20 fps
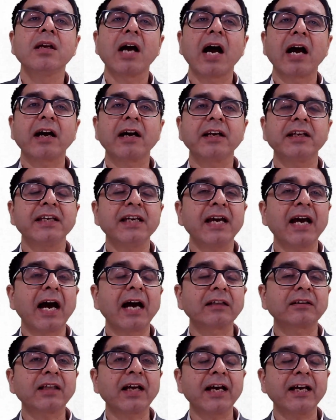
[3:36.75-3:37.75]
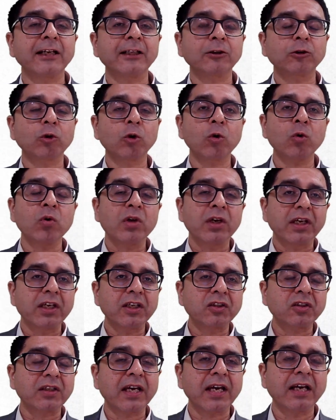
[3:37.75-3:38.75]
अगर ये आता है तो
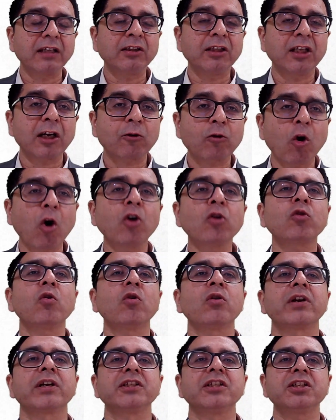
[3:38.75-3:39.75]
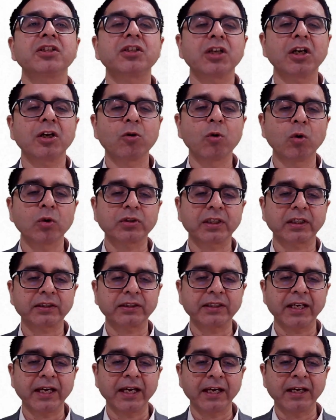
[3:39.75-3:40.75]
इसके अंदर कौन कौन रजिस्टर्ड हो
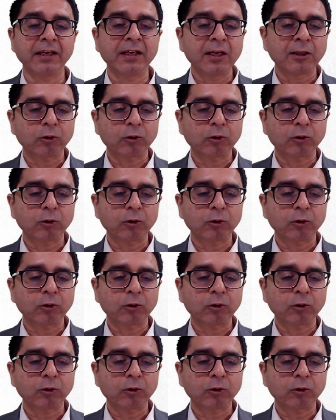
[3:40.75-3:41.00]
सकते हैं